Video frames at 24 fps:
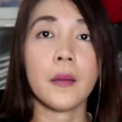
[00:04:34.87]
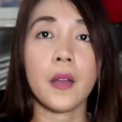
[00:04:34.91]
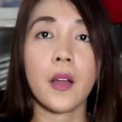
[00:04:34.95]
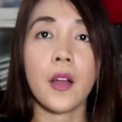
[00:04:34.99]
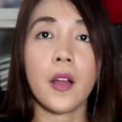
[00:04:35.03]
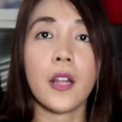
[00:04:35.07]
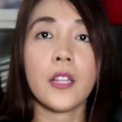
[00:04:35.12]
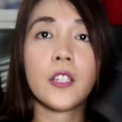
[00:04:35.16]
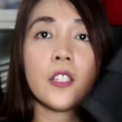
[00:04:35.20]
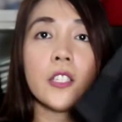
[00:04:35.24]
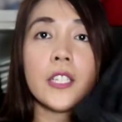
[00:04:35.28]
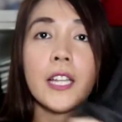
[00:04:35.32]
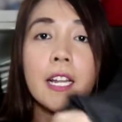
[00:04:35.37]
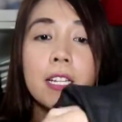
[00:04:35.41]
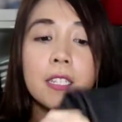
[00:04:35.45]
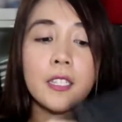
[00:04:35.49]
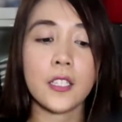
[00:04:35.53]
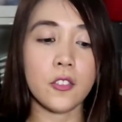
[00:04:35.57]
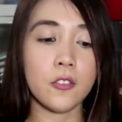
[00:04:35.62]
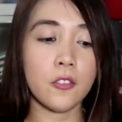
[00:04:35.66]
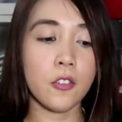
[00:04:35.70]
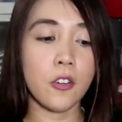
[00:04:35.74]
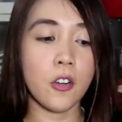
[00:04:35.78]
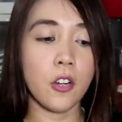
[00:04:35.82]
Ano natin
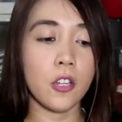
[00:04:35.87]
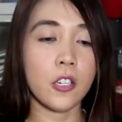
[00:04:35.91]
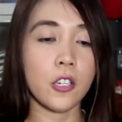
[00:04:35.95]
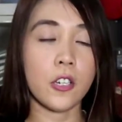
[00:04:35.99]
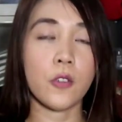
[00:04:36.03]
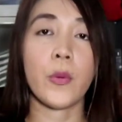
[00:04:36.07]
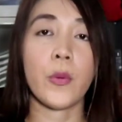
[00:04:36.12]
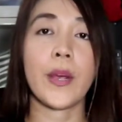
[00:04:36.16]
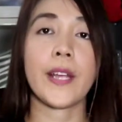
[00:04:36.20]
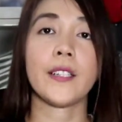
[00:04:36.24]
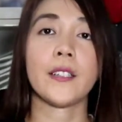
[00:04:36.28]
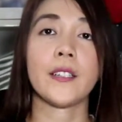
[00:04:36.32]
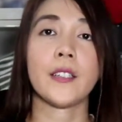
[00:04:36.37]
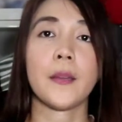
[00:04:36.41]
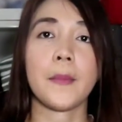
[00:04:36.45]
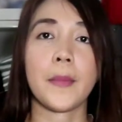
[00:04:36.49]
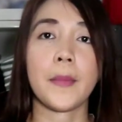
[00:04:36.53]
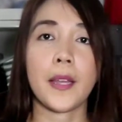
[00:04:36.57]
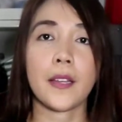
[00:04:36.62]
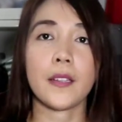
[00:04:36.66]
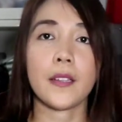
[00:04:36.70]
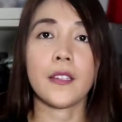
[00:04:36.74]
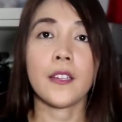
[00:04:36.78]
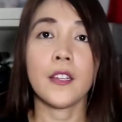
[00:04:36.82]
yung color white
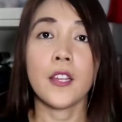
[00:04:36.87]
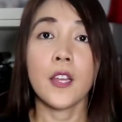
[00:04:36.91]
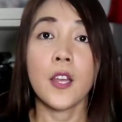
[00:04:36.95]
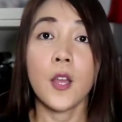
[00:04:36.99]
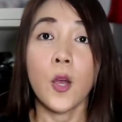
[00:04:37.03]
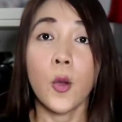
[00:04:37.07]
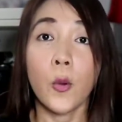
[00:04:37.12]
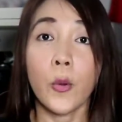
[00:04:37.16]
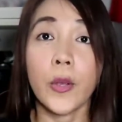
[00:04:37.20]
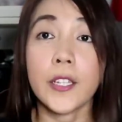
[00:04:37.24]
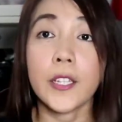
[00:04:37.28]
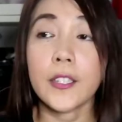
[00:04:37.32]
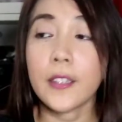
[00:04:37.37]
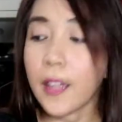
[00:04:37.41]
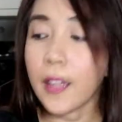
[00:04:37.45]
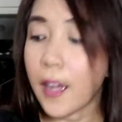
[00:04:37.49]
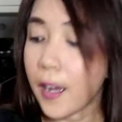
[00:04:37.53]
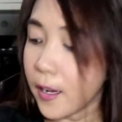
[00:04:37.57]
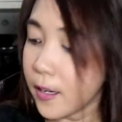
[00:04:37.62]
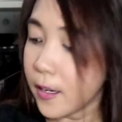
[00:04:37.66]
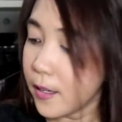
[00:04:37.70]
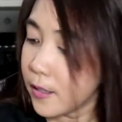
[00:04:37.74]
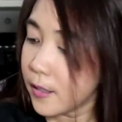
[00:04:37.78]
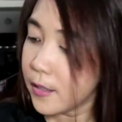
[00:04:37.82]
naman. Wait lang.
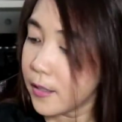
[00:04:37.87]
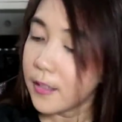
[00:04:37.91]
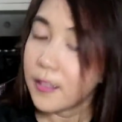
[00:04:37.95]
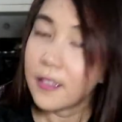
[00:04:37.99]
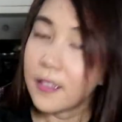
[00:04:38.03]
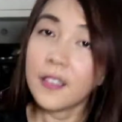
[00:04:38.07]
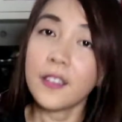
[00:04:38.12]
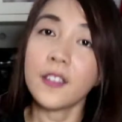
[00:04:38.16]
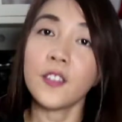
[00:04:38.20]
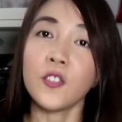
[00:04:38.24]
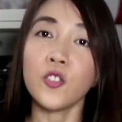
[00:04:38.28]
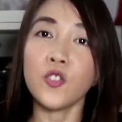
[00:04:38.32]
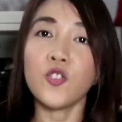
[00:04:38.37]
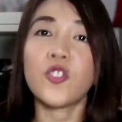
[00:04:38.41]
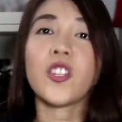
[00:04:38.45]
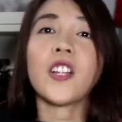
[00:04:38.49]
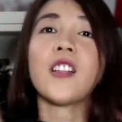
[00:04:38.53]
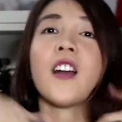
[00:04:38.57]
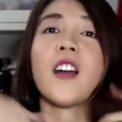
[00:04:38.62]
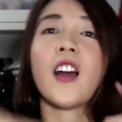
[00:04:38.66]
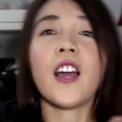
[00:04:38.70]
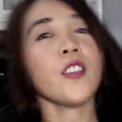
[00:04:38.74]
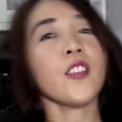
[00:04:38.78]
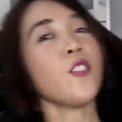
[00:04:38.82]
Tiyan
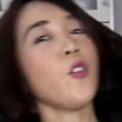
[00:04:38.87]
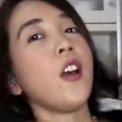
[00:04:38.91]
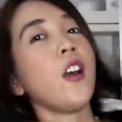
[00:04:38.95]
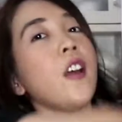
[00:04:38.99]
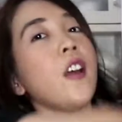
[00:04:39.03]
lang kayo.